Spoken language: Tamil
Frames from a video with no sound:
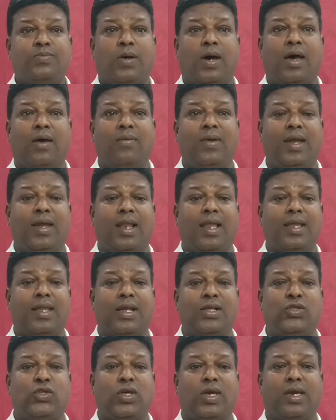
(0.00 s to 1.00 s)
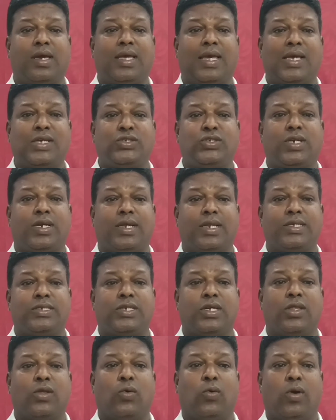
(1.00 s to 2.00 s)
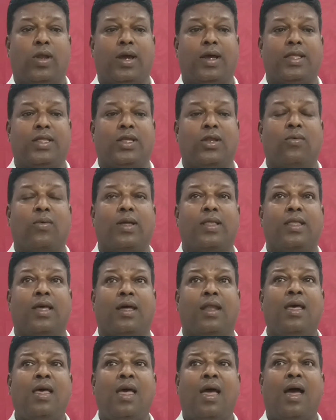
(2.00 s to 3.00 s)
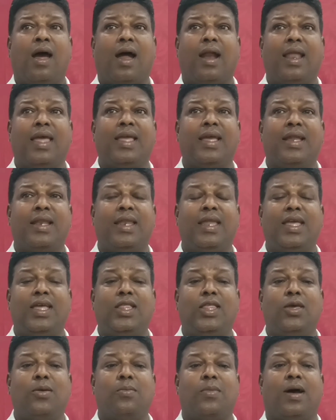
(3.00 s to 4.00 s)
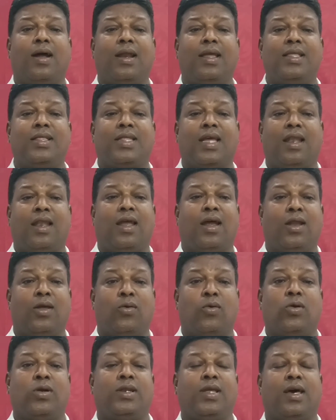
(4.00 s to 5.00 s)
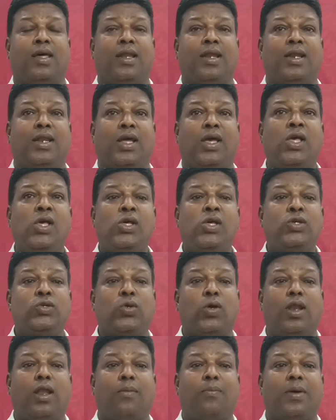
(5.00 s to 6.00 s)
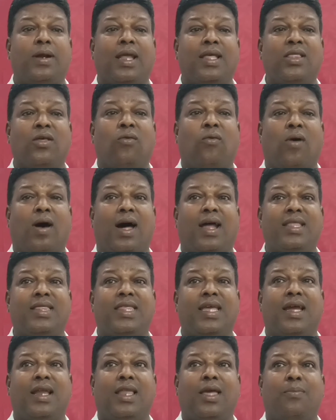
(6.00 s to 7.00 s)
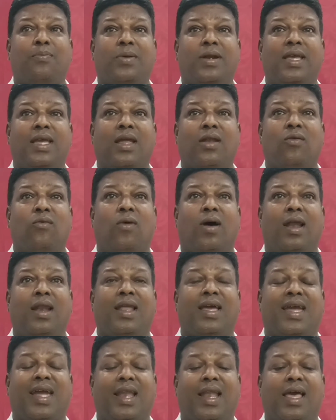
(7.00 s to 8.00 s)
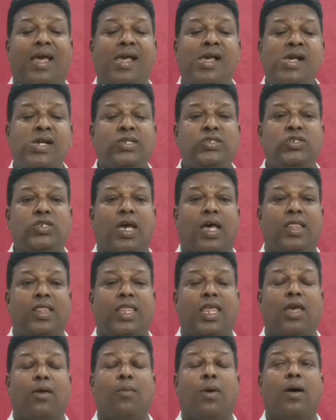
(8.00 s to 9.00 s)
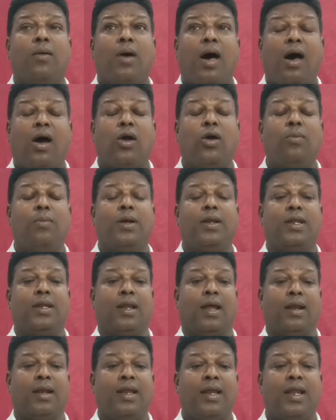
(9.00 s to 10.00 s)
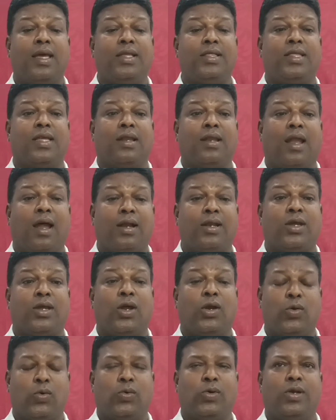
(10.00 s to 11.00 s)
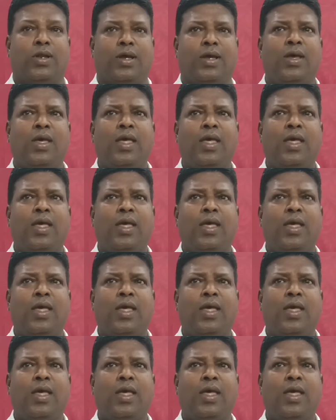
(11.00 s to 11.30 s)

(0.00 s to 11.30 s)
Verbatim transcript: பாவிகளை ரட்சிக்க இயேசு கிறிஸ்து இந்த உலகத்தில் வந்தார் ஆனால் இங்கே நீதிமானை தள்ளாட ஓட்டார் என்று சொல்லப்பட்ட அந்த வார்த்தைகள் எப்படி என் வாழ்க்கையில் சாத்தியமாக ஆகும் என்று நான் நினைத்த நாட்கள் உண்டு